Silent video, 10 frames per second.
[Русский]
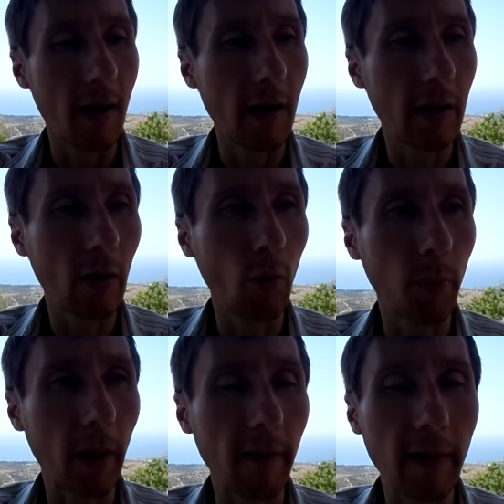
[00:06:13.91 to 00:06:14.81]
это
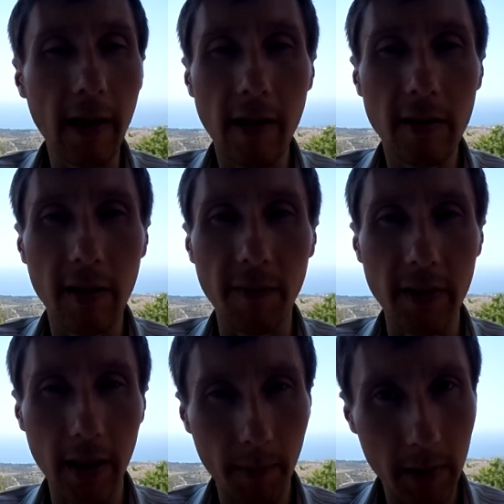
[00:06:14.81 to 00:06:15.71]
управляется
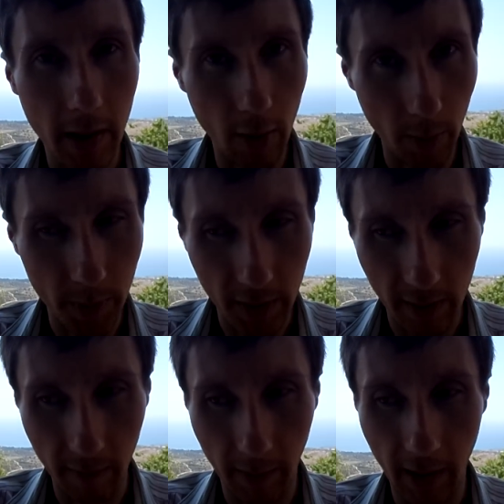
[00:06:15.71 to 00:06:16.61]
всем
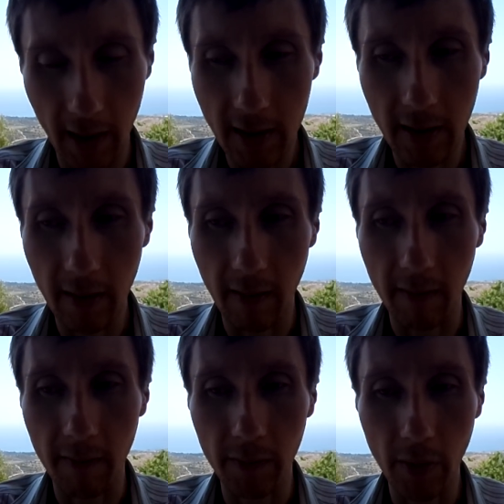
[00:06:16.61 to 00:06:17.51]
сообществом. Каждый
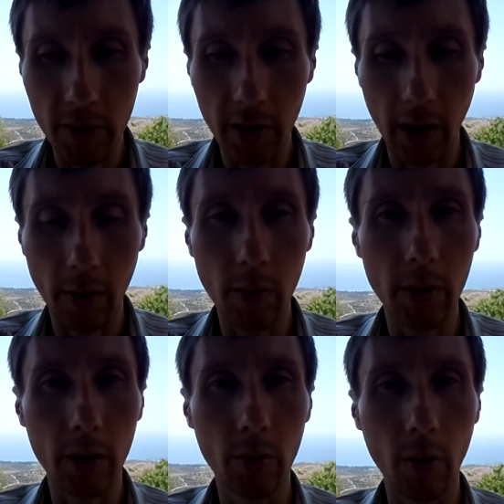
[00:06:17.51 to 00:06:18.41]
вносит
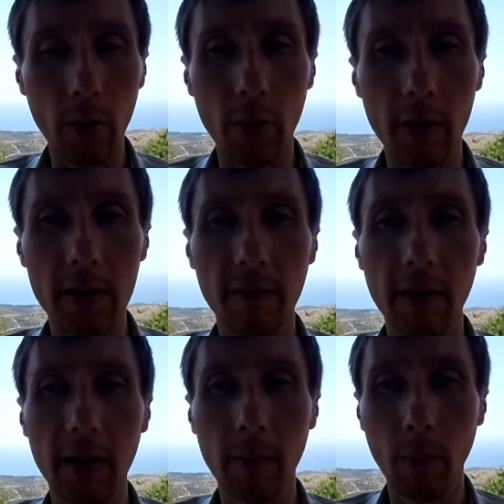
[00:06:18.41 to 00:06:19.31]
какую-то долю
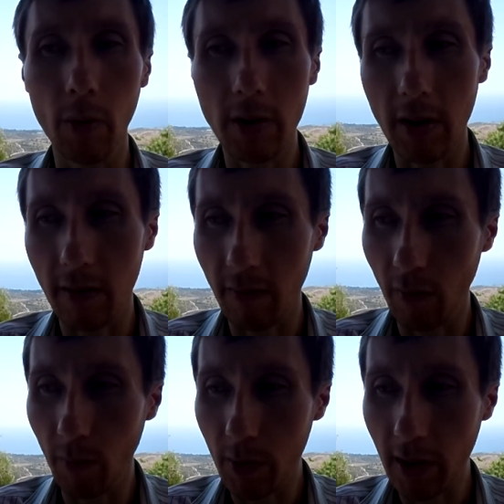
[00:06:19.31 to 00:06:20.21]
своих эмоций, своего
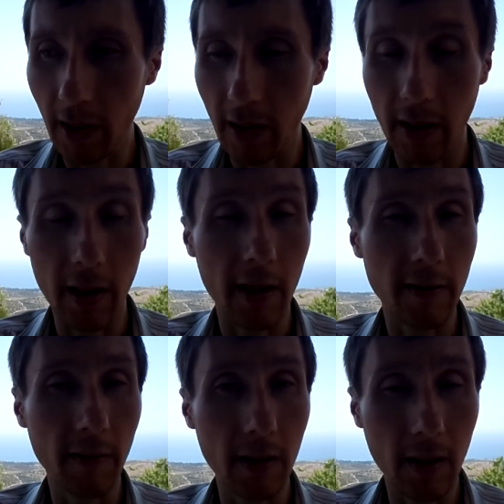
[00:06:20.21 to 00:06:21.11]
мышления и
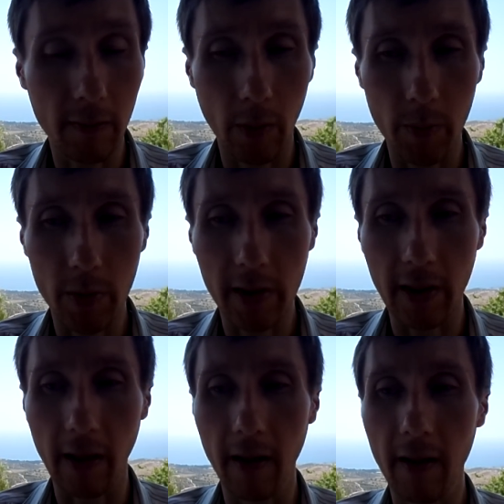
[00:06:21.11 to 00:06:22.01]
развития в том
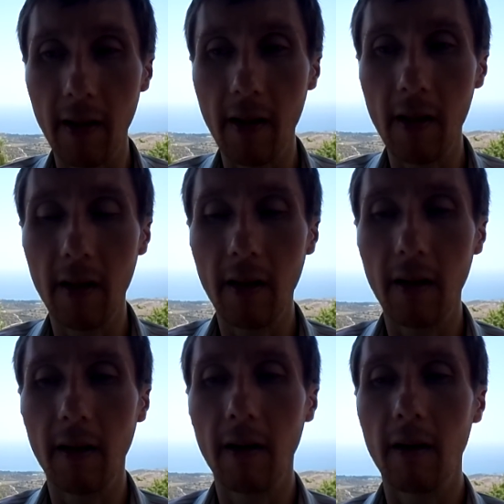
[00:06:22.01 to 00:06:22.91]
числе.
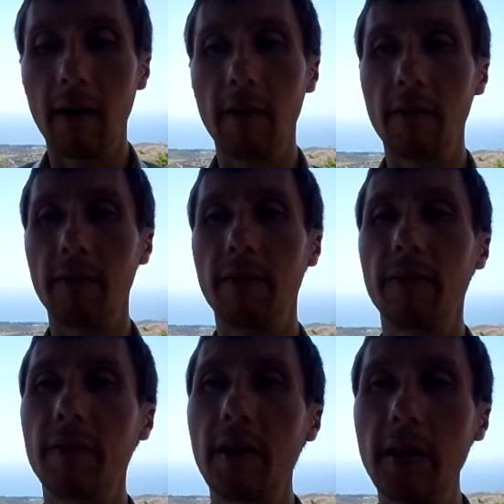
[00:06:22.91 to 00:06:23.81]
А,
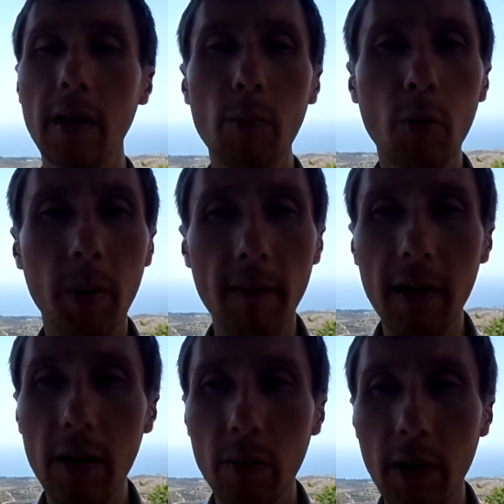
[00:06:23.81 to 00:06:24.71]
система
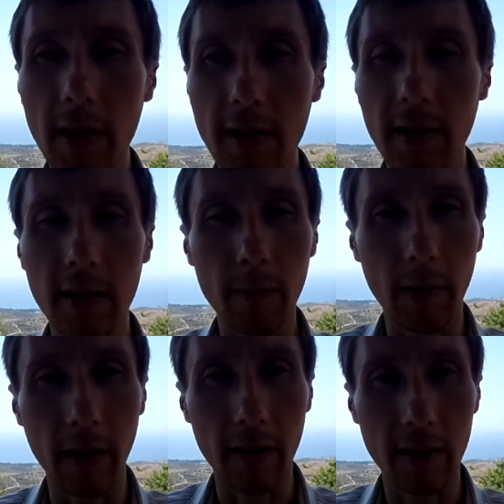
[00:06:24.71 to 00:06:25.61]
управления у нас на
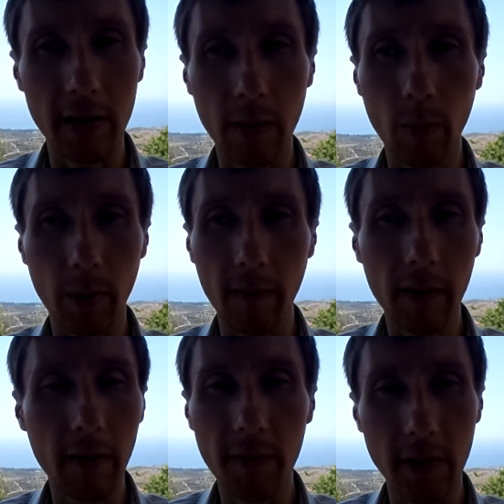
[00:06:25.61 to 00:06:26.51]
Земле, система
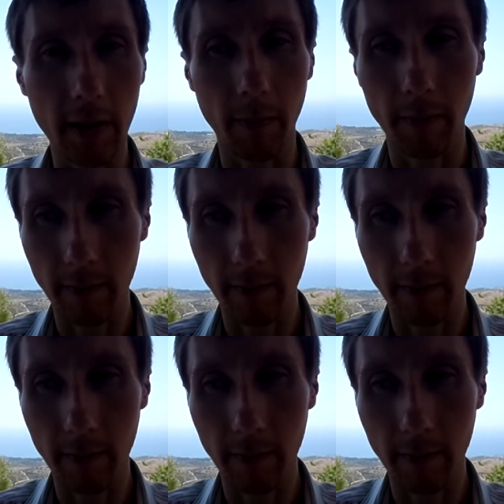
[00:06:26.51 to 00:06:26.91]
управления всем.